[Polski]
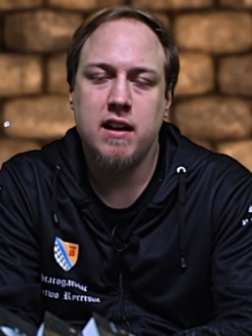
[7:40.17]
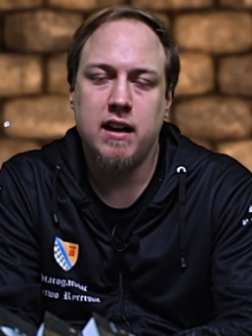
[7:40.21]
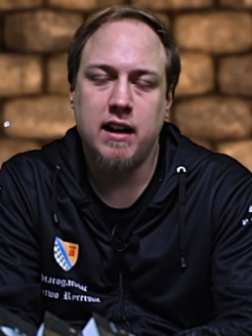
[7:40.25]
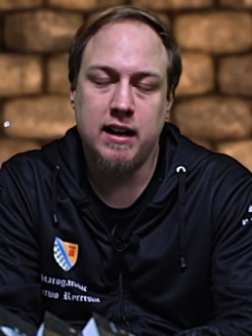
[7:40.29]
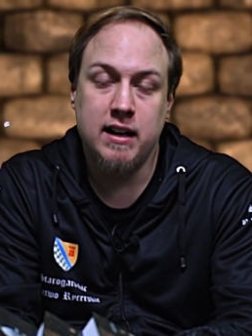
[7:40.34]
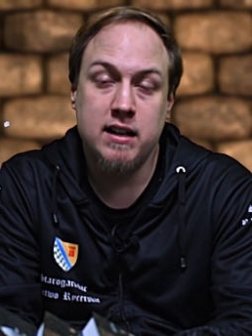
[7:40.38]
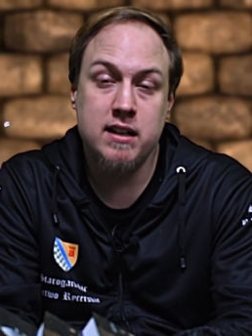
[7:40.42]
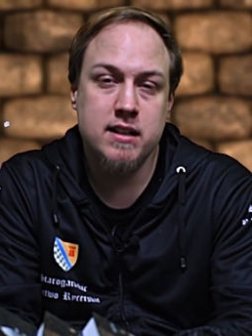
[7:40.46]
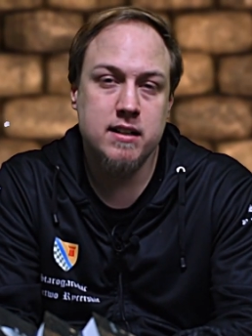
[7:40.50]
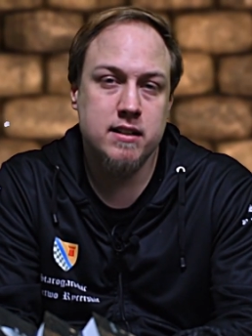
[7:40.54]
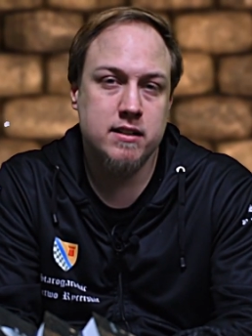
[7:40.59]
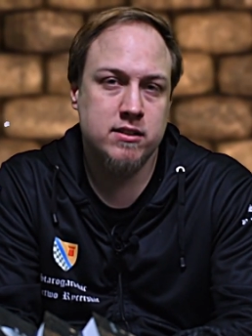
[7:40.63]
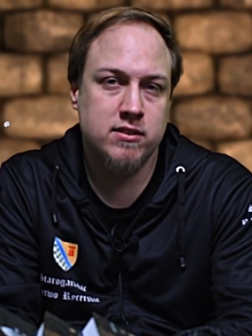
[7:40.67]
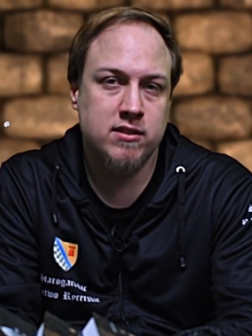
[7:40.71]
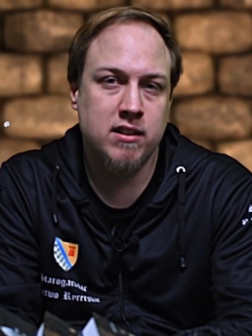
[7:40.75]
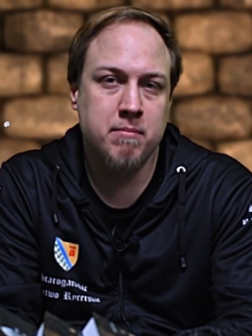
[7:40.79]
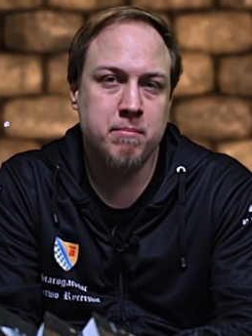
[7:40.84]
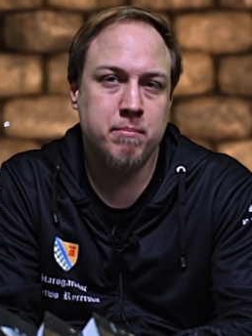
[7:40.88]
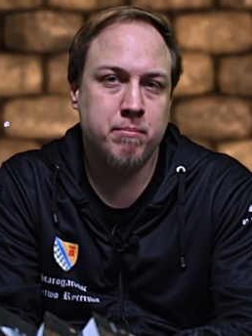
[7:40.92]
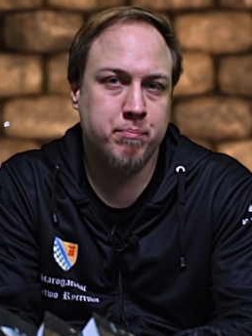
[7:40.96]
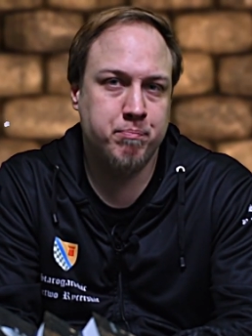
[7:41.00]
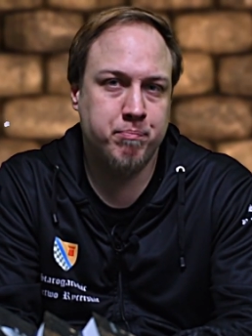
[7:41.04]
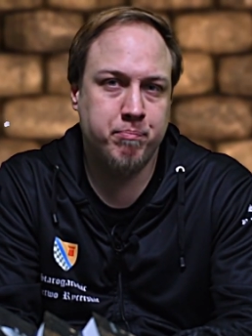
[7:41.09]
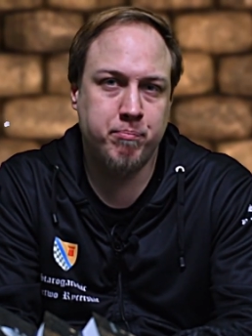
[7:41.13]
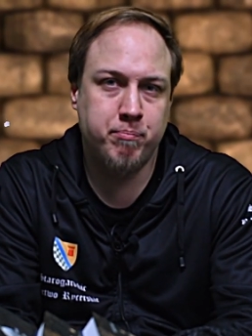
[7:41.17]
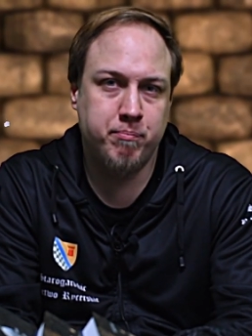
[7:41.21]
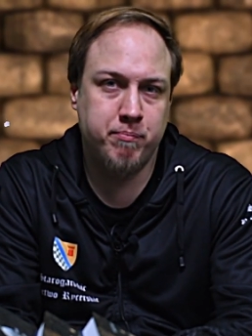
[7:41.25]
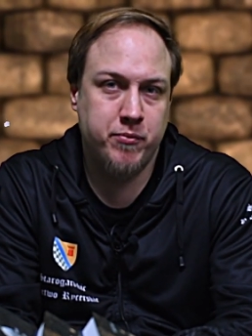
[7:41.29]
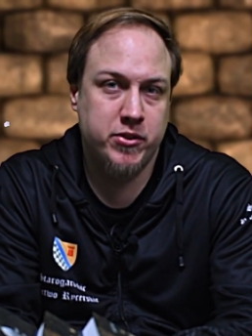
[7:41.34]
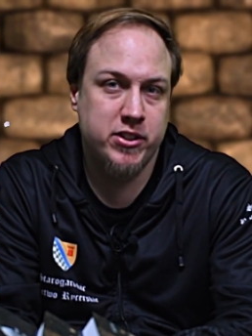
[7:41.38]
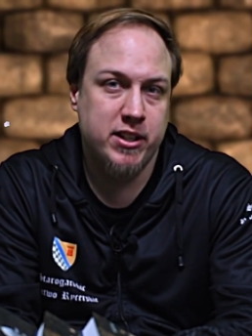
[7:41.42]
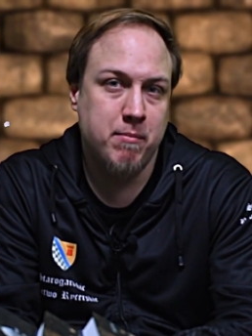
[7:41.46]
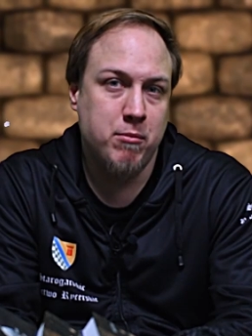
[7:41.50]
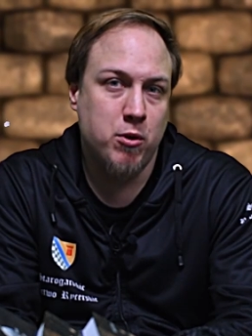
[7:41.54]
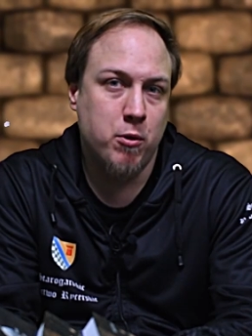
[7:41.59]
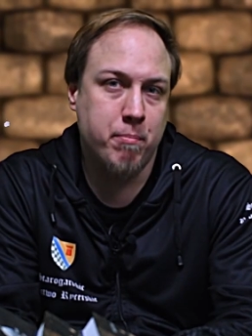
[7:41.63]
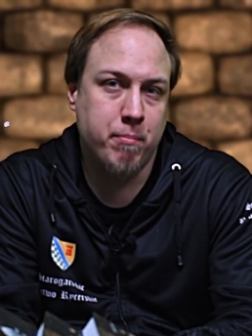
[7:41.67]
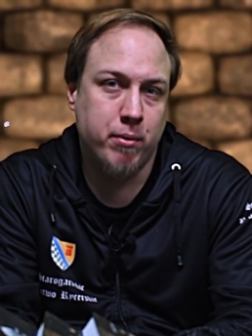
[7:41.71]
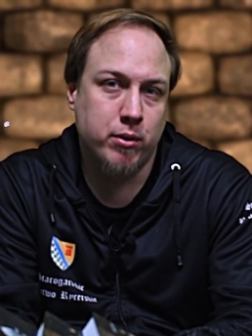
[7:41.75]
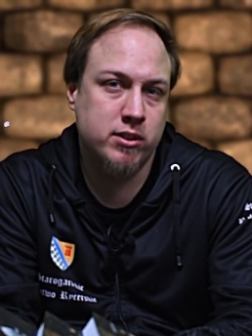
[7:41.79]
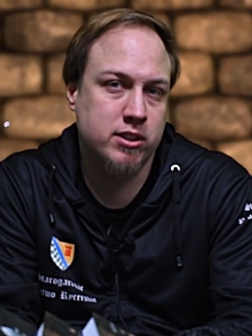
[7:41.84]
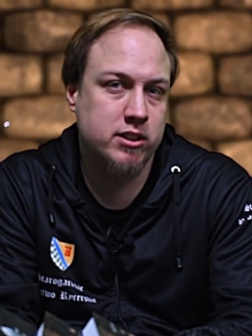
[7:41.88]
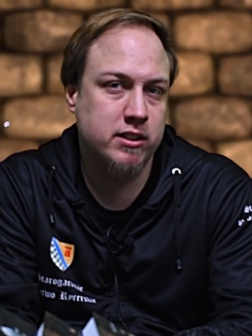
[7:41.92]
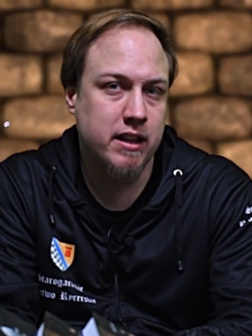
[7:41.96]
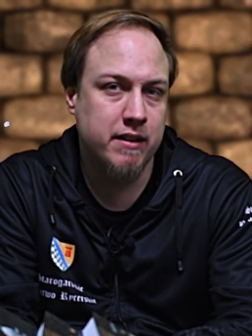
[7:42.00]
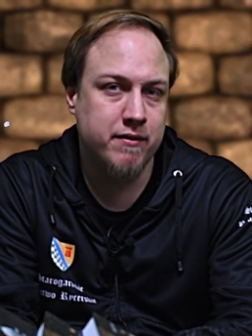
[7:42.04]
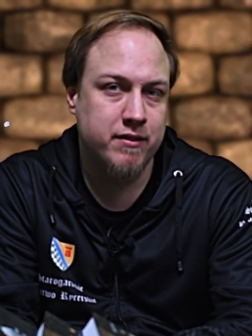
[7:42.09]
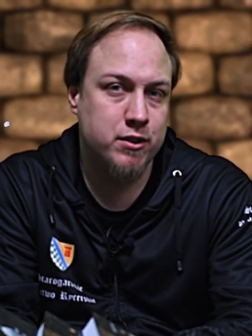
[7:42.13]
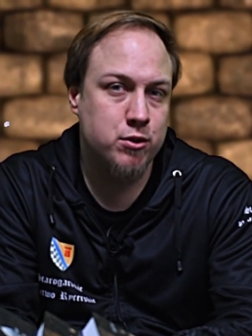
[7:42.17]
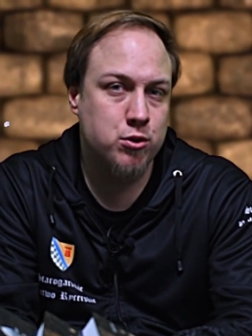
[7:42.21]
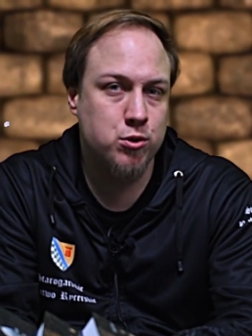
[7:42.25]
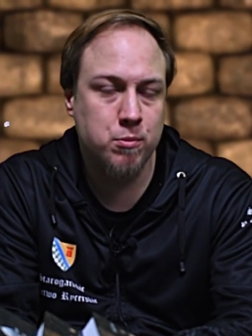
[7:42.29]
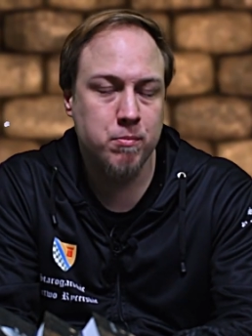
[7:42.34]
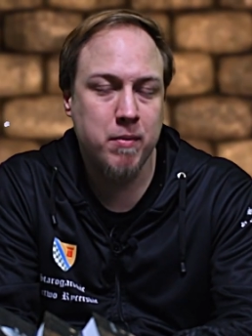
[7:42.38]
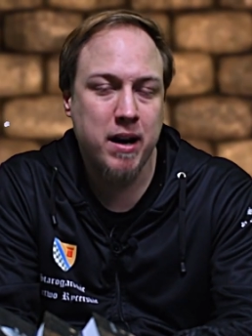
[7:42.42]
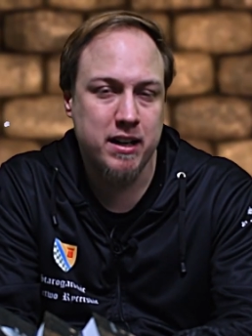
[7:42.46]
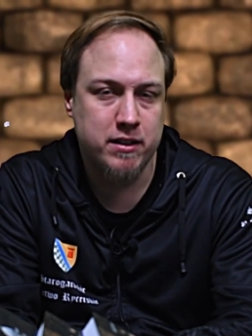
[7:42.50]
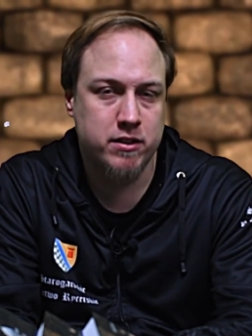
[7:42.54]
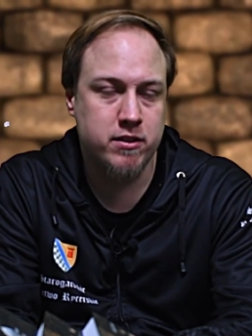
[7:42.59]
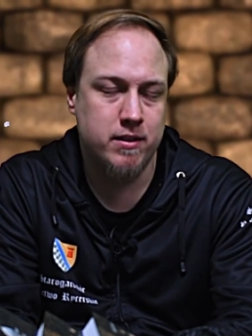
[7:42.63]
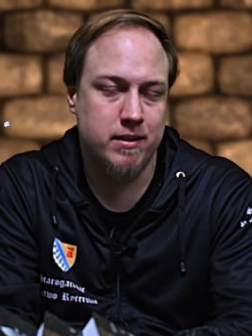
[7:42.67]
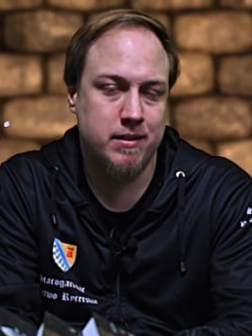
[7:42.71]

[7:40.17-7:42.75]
a sam, samą podstawę już macie.